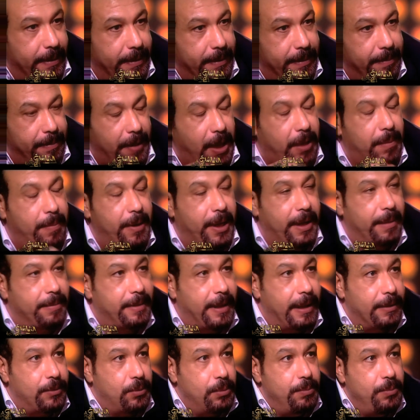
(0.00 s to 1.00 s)
المقبره
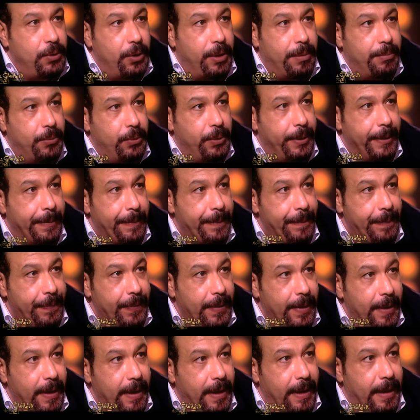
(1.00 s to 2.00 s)
بتاعت امي وابويا
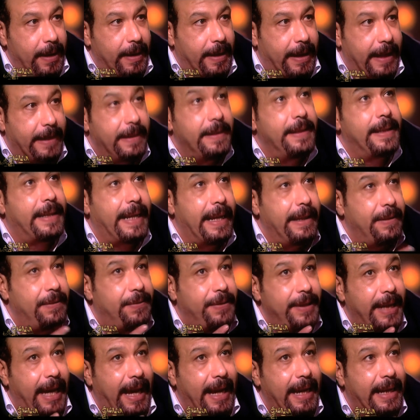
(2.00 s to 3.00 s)
كان كان
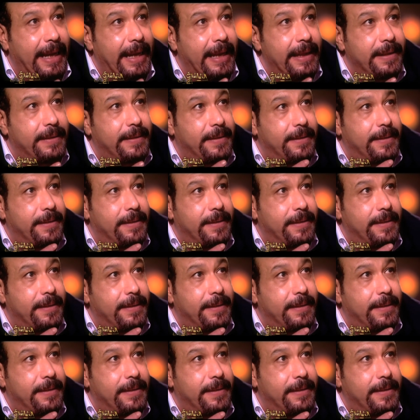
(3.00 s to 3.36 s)
في حاجات